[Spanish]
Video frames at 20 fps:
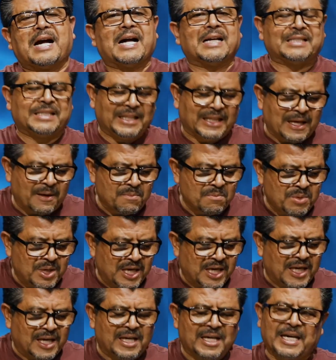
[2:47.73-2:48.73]
así
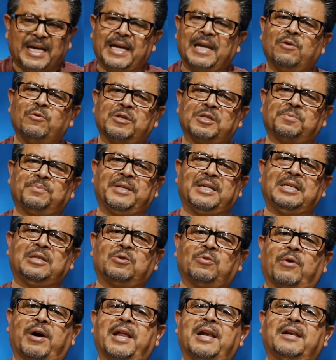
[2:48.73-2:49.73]
también en lo
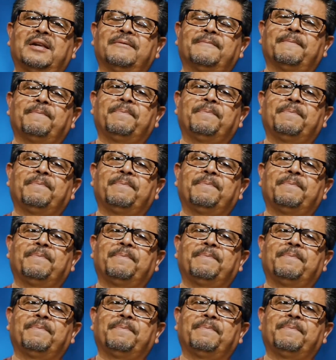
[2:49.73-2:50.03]
espiritual.